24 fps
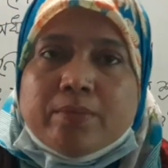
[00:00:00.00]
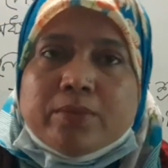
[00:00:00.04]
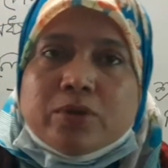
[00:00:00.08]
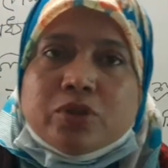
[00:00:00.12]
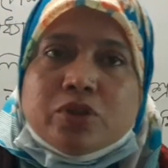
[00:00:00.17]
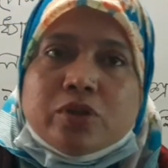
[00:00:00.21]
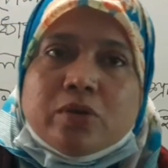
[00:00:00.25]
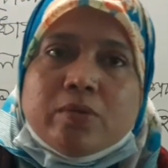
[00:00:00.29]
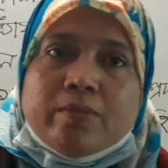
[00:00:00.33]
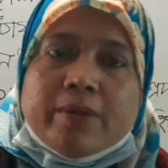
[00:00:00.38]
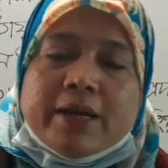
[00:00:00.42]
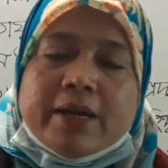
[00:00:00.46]

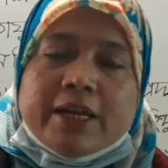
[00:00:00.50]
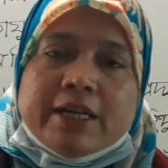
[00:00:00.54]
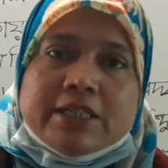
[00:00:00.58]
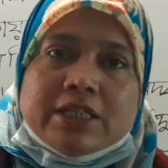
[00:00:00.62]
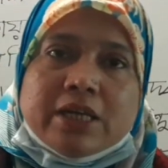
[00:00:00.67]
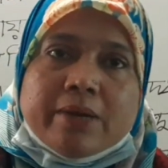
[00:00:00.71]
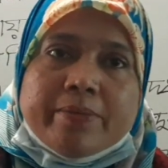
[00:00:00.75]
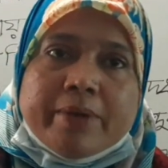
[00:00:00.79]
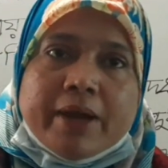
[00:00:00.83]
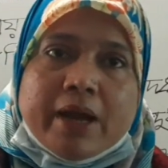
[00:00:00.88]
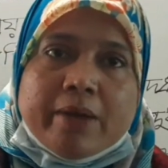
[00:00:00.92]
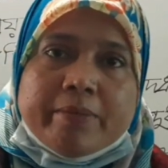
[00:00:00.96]
মুসলমান
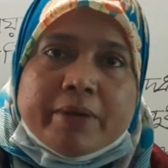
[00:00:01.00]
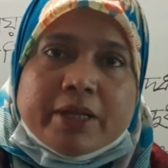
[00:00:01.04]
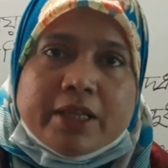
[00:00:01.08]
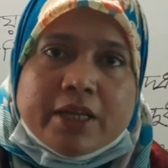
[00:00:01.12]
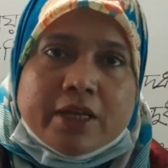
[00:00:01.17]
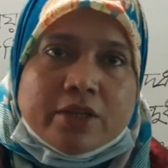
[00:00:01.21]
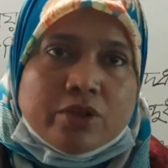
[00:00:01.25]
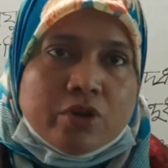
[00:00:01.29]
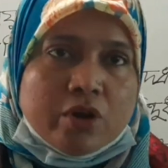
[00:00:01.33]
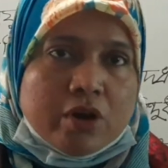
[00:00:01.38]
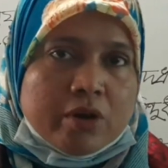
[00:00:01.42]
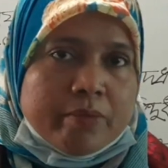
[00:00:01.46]
হিসাবে
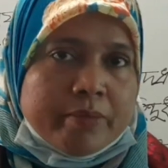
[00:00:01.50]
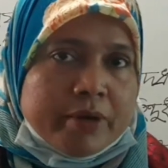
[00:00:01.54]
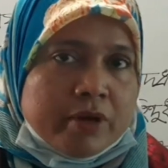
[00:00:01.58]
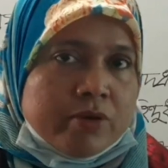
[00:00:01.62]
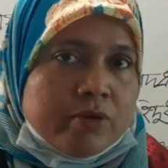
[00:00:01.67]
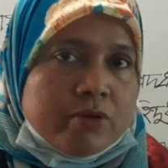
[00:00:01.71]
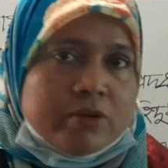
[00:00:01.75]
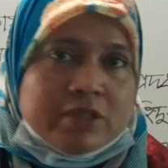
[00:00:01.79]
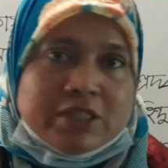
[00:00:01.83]
আমাদের ধর্মেরগুলো